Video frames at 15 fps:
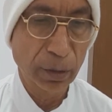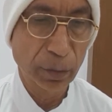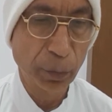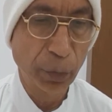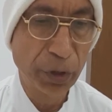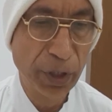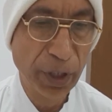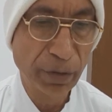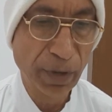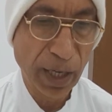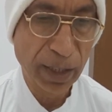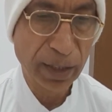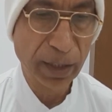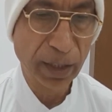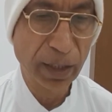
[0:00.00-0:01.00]
बुद्धि
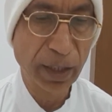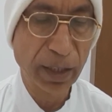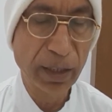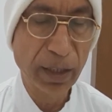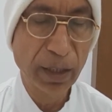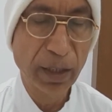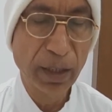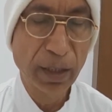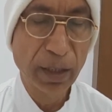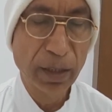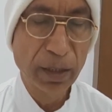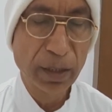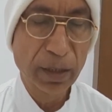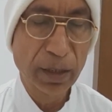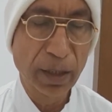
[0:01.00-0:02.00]
वहाँ तक गई
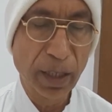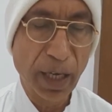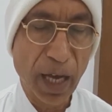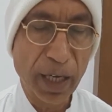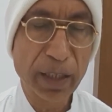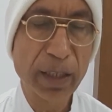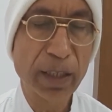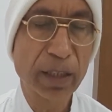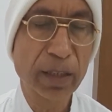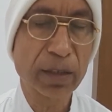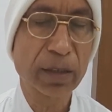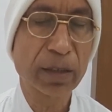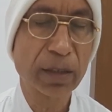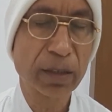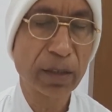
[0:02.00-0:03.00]
कि आखिर
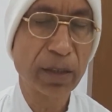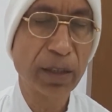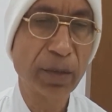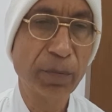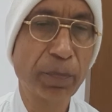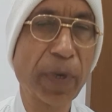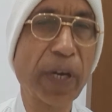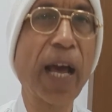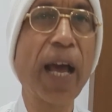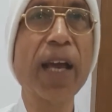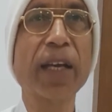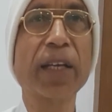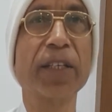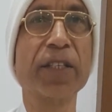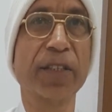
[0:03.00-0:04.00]
ये
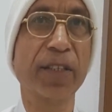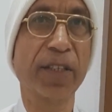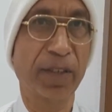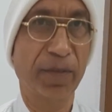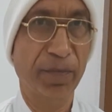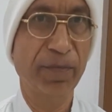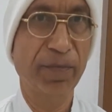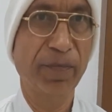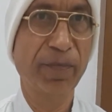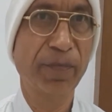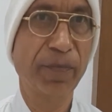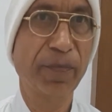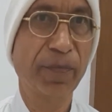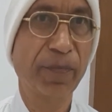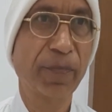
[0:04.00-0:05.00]
पढ़ाया किसने
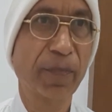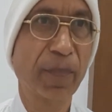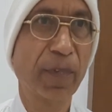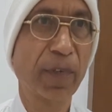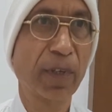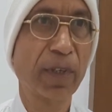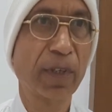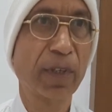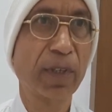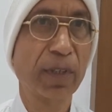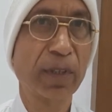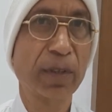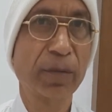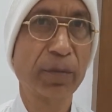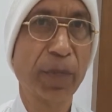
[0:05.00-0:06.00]

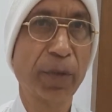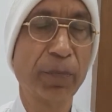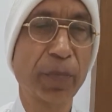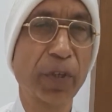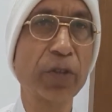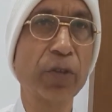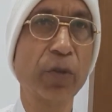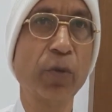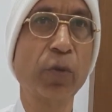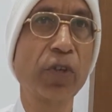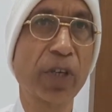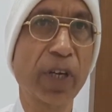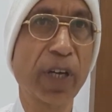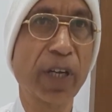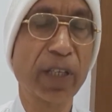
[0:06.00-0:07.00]
ये प्रश्न
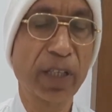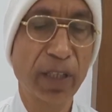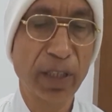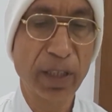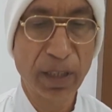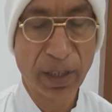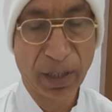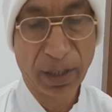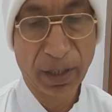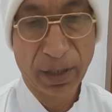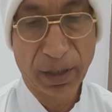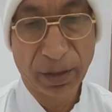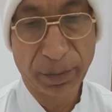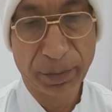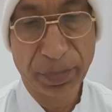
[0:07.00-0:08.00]
उठ रहा है कि
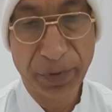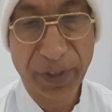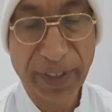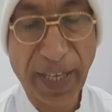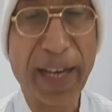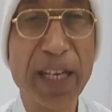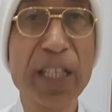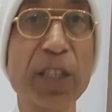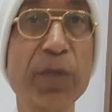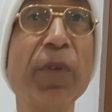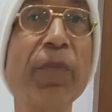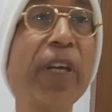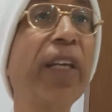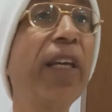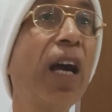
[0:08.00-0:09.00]
अब साइलेंस में
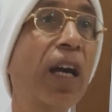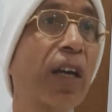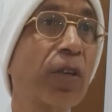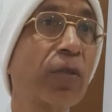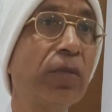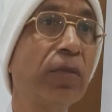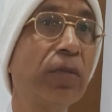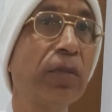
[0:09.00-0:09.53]
मैं क्या करूं